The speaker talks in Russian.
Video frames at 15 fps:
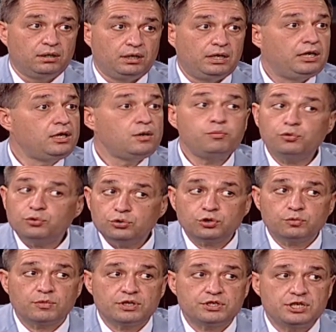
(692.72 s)
И не
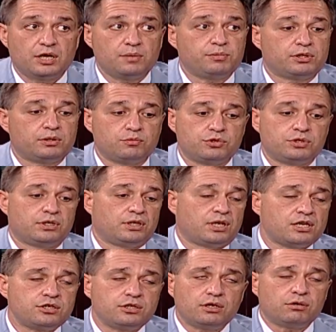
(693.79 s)
будут молчать, потому что
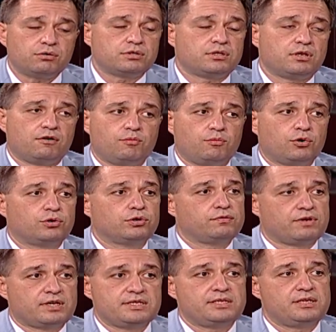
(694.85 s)
наш народ, слава богу,
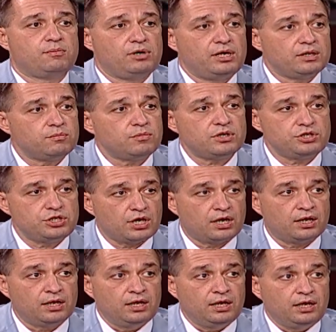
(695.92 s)
27 лет
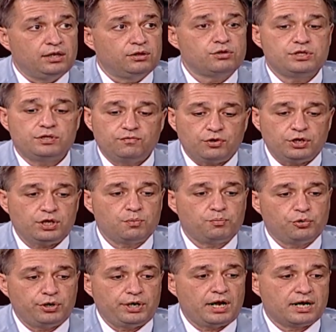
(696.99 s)
молчал. Но сегодня
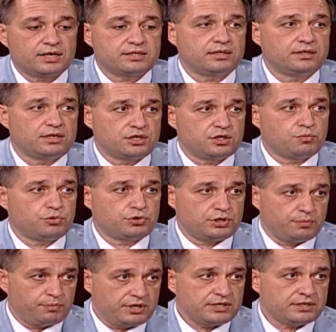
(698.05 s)
по реакции, даже
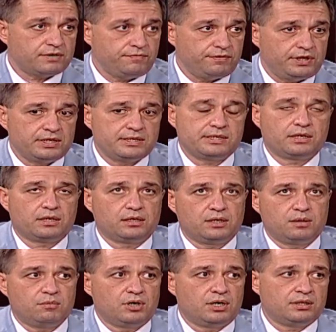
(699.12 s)
после пресс-конференции,
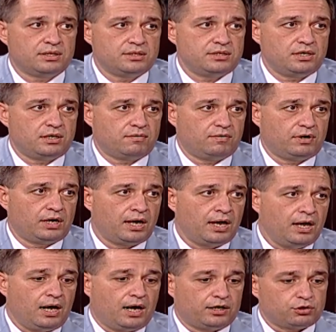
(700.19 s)
когда мы анонсировали
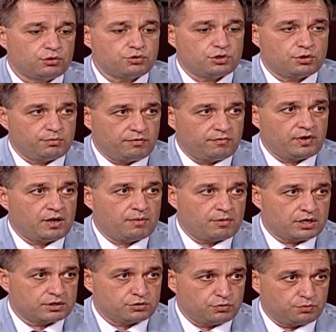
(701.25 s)
о том, что объявляем
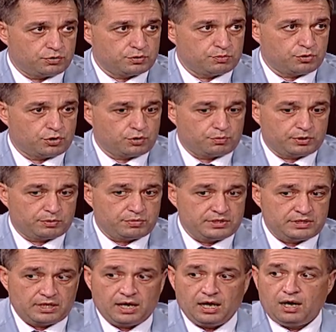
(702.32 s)
акцию по сбору
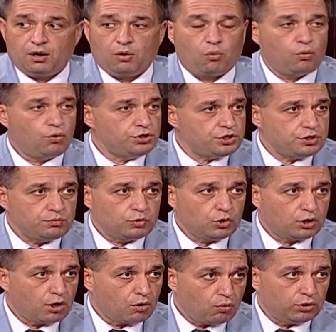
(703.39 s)
подписей, очень
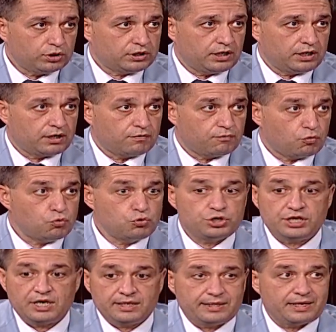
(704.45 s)
много откликов.
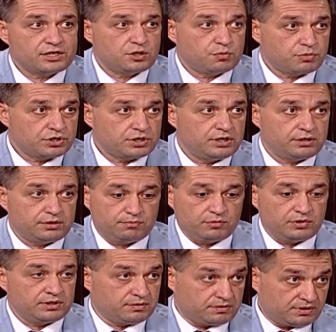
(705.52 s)
Уже даже пошли,
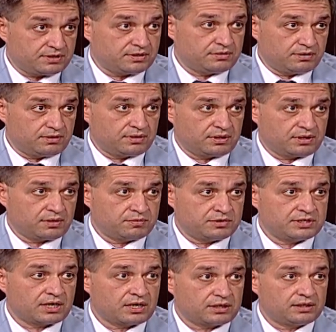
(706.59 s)
мы э, как бы
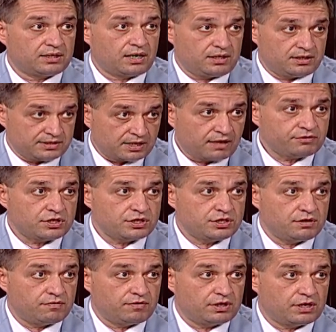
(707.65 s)
старт дали
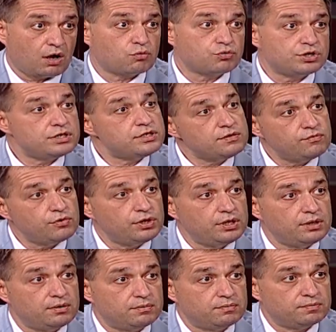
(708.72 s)
завтрашнего дня, уже
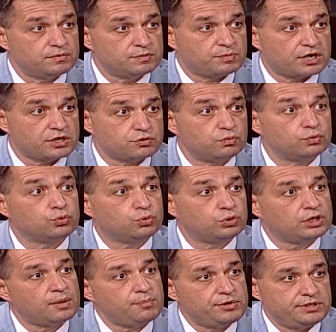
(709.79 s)
сегодня спрашивают,
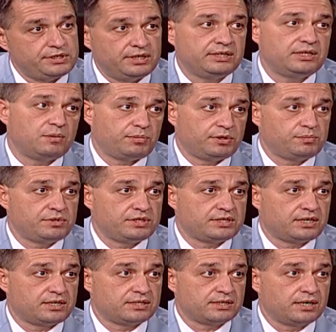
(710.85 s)
куда прийти, где
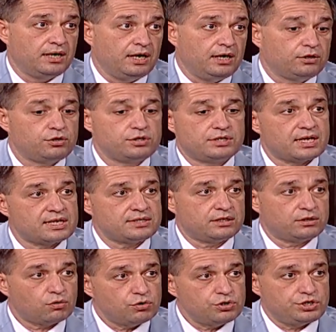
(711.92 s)
подписаться. То есть нас
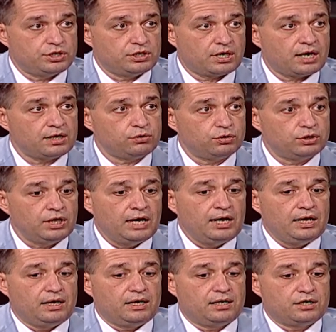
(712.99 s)
это очень радует,
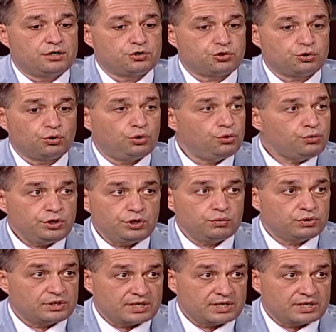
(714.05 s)
э, что люди у